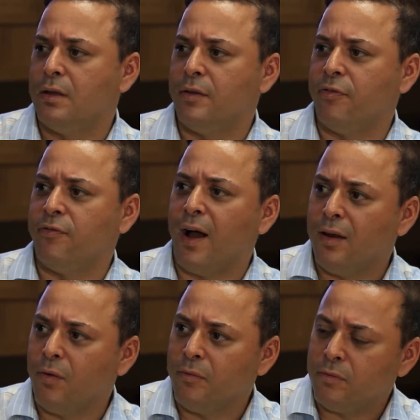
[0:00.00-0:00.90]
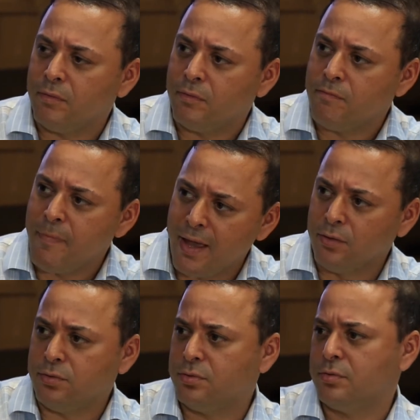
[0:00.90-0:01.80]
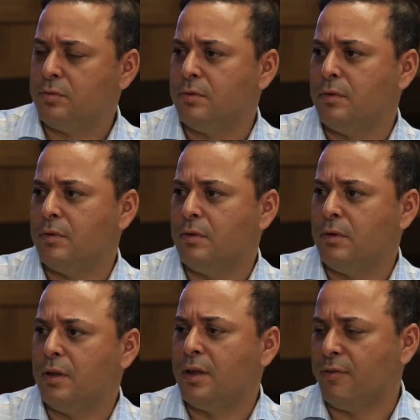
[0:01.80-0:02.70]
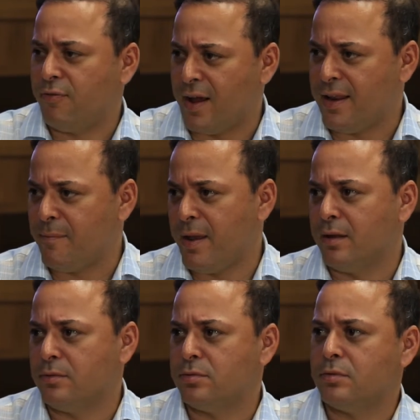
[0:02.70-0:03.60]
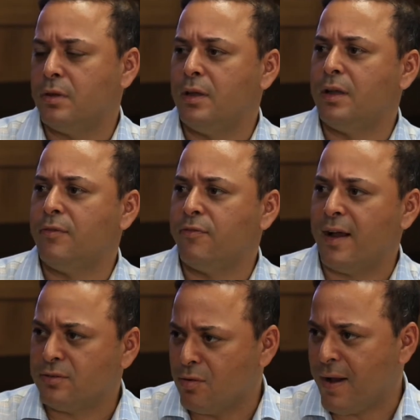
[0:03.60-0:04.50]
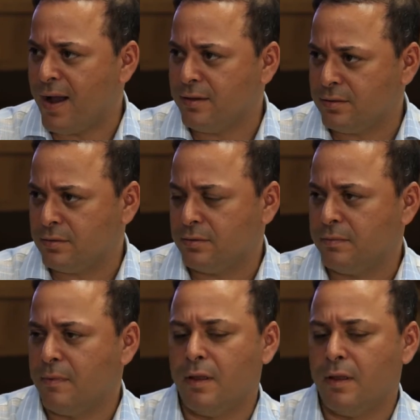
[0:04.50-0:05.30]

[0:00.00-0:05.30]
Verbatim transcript: que falam menos e que falem menos e que façam mais,